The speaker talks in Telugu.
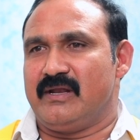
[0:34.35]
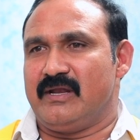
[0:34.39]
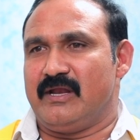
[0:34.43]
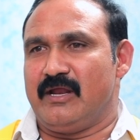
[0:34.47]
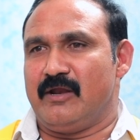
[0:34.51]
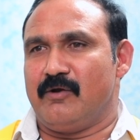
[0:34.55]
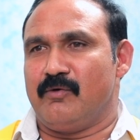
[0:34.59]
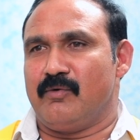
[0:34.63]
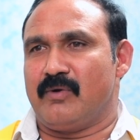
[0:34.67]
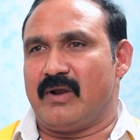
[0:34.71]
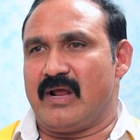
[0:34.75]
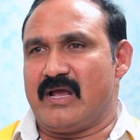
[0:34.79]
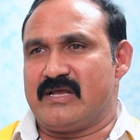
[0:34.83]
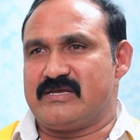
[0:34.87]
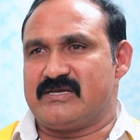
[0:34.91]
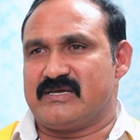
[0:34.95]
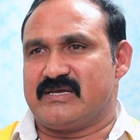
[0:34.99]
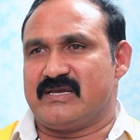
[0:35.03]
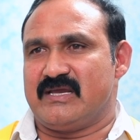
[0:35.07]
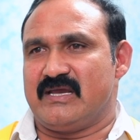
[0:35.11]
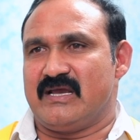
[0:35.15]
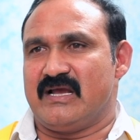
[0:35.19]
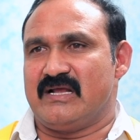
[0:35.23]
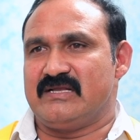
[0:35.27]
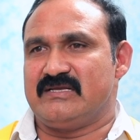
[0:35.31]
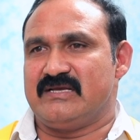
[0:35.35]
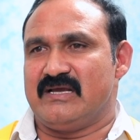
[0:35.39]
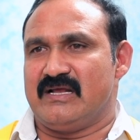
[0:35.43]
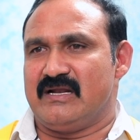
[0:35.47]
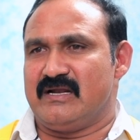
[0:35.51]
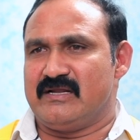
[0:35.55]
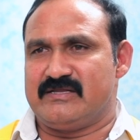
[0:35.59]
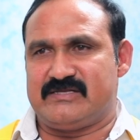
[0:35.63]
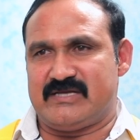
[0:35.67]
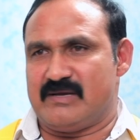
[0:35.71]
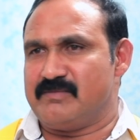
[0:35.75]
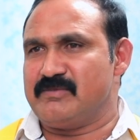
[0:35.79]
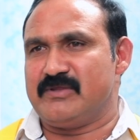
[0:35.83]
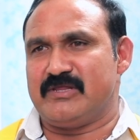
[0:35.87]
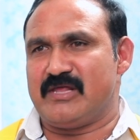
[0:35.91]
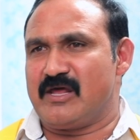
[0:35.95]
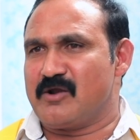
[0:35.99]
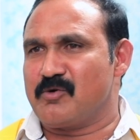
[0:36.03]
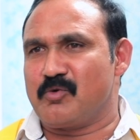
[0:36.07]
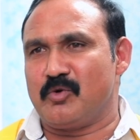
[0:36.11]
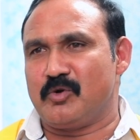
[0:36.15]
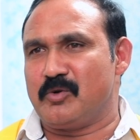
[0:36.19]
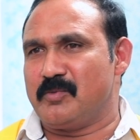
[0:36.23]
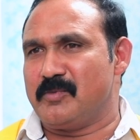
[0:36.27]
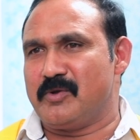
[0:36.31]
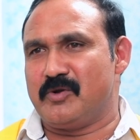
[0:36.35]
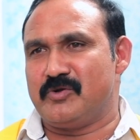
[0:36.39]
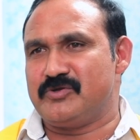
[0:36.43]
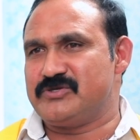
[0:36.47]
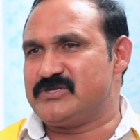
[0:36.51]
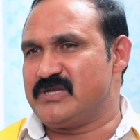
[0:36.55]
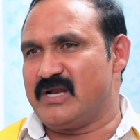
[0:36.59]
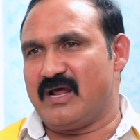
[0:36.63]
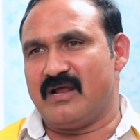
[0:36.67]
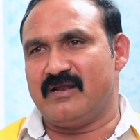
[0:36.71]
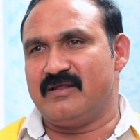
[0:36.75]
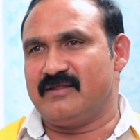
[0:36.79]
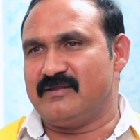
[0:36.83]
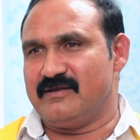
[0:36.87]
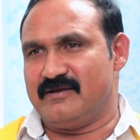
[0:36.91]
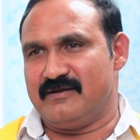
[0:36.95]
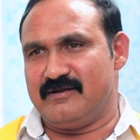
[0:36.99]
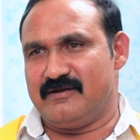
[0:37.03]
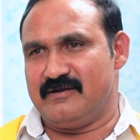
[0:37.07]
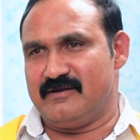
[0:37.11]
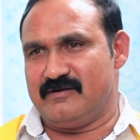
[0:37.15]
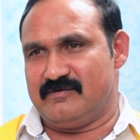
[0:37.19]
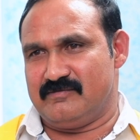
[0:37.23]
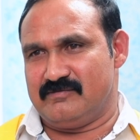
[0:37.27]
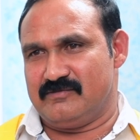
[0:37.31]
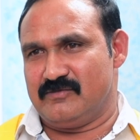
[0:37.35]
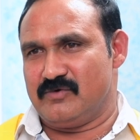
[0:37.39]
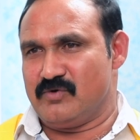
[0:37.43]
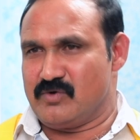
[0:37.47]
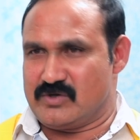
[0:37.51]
నేను రాజకీయాలు చేయాలని జమీందారు కుటుంబం నుంచి రాలేదండి నేను